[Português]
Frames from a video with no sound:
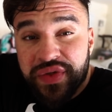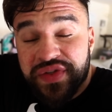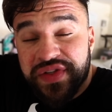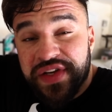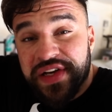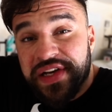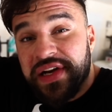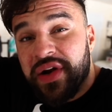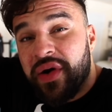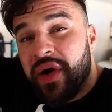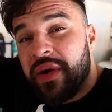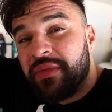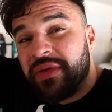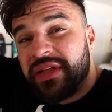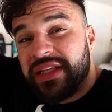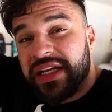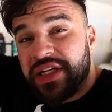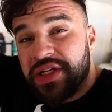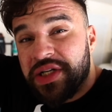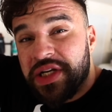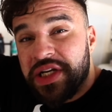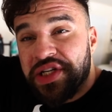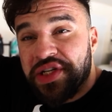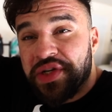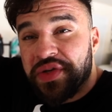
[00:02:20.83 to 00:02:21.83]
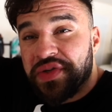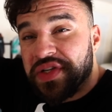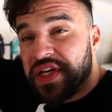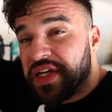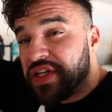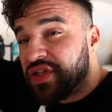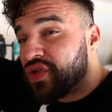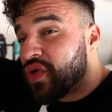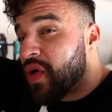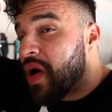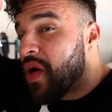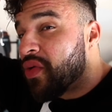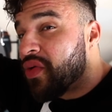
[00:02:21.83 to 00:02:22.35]
Eu sei que não há muita gente, eu sei que
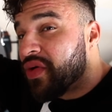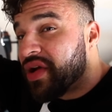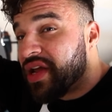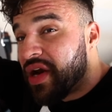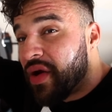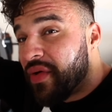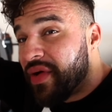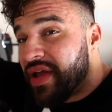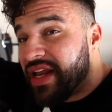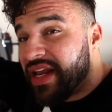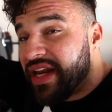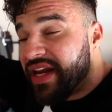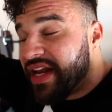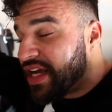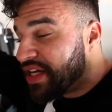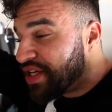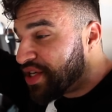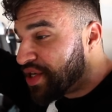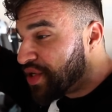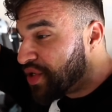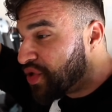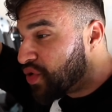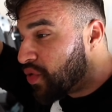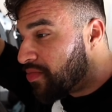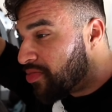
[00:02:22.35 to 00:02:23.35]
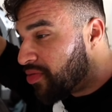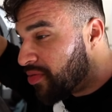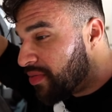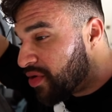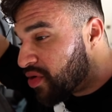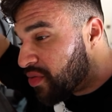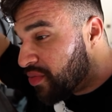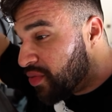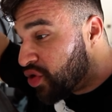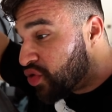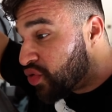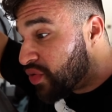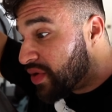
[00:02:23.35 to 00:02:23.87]
isso é algo que não iria atingir um
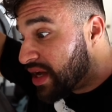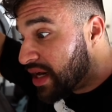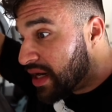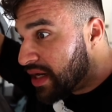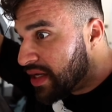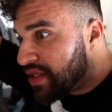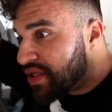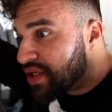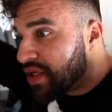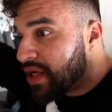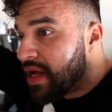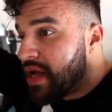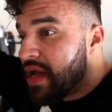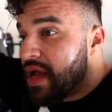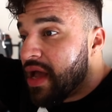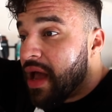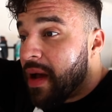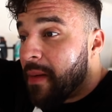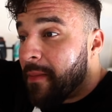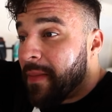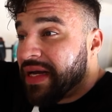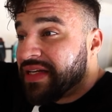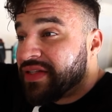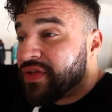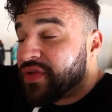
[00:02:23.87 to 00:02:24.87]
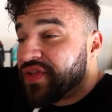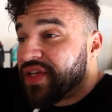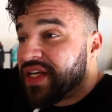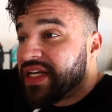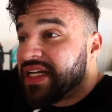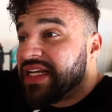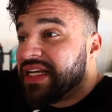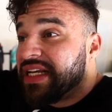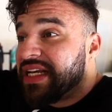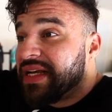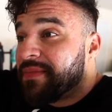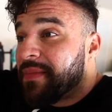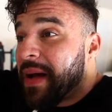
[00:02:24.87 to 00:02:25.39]
público muito grande, mas eu sei
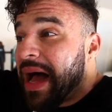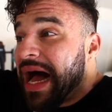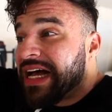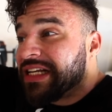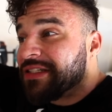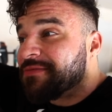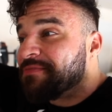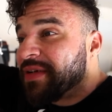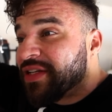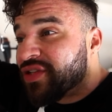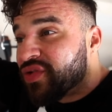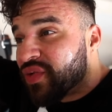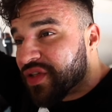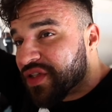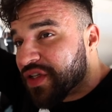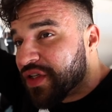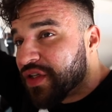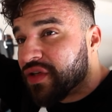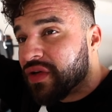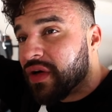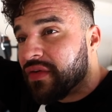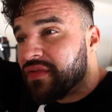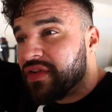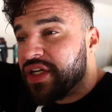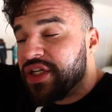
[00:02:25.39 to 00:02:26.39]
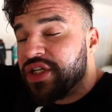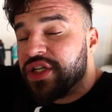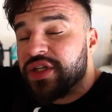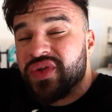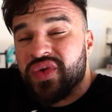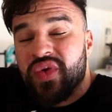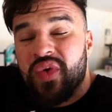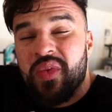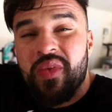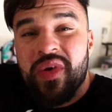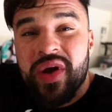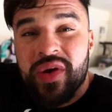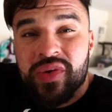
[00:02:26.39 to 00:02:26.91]
que as pessoas que sofrem disso
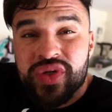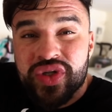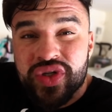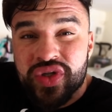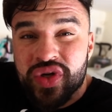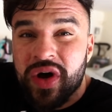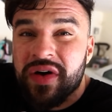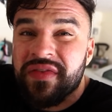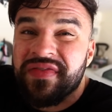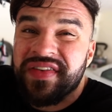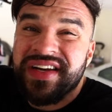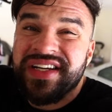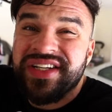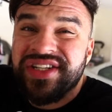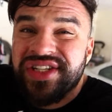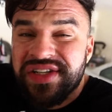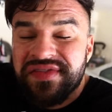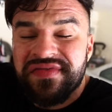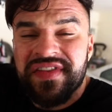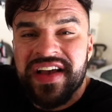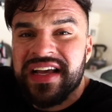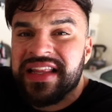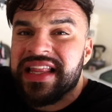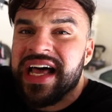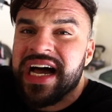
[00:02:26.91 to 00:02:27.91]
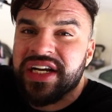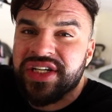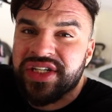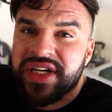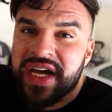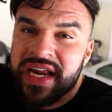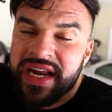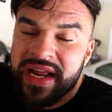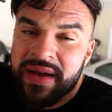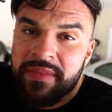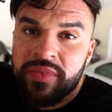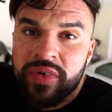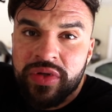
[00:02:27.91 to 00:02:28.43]
como eu sofrem de verdade,
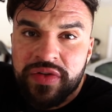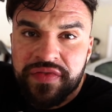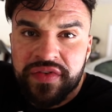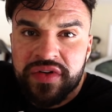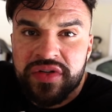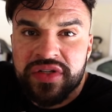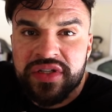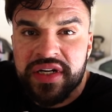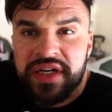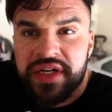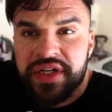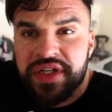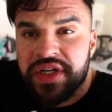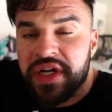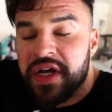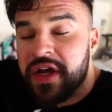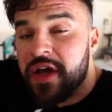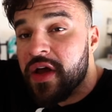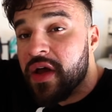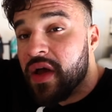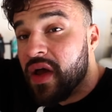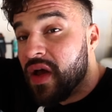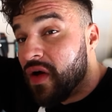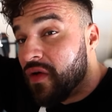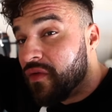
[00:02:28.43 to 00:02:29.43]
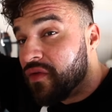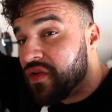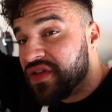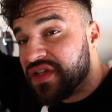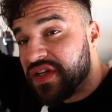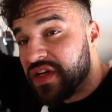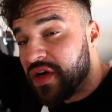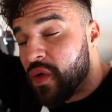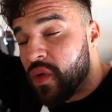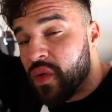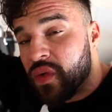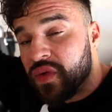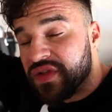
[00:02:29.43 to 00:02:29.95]
cara, e é muito frustrante. Você
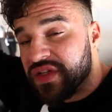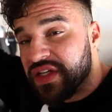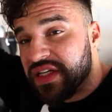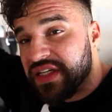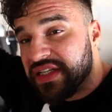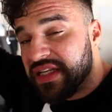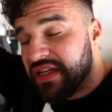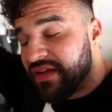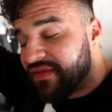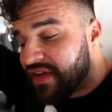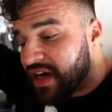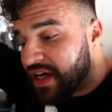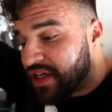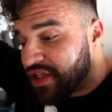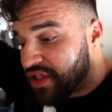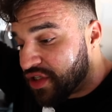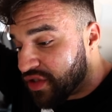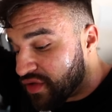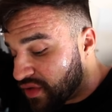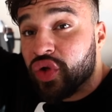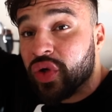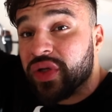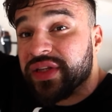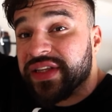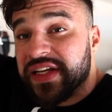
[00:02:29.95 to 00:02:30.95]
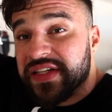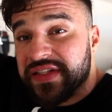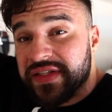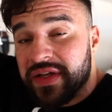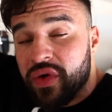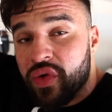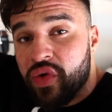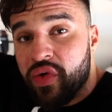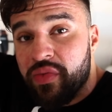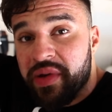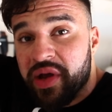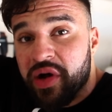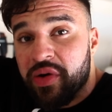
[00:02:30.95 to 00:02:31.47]
não conseguir se livrar disso. Tô
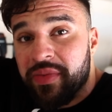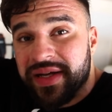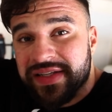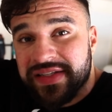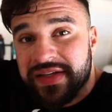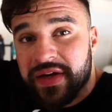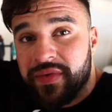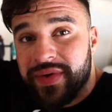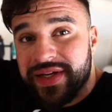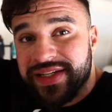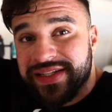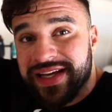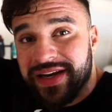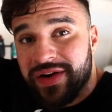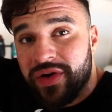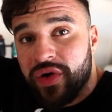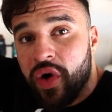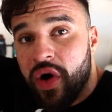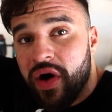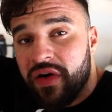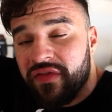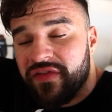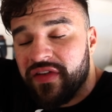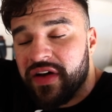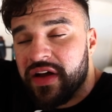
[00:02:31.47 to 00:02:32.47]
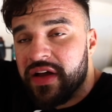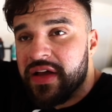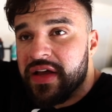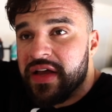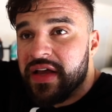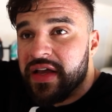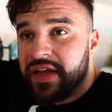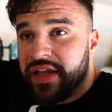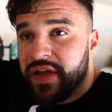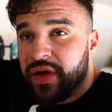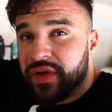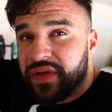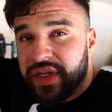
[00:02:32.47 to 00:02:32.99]
testando comigo uma sequência nova
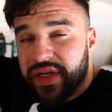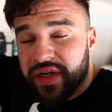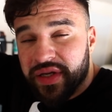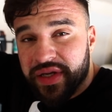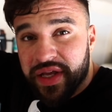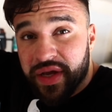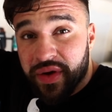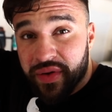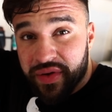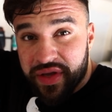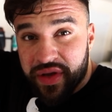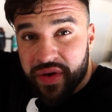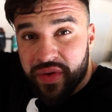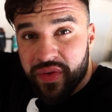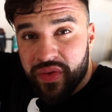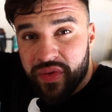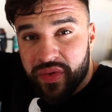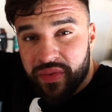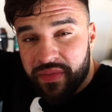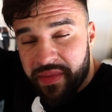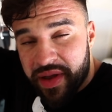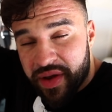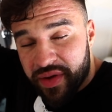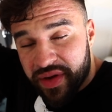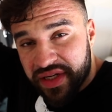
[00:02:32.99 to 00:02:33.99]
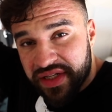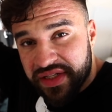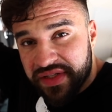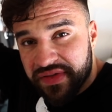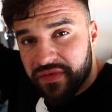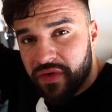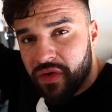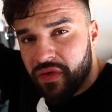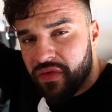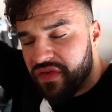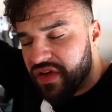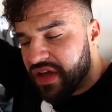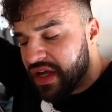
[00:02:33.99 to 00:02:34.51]
que eu tenho que eu, que eu meio que
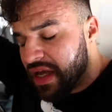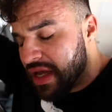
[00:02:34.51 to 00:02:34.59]
desenvolvi.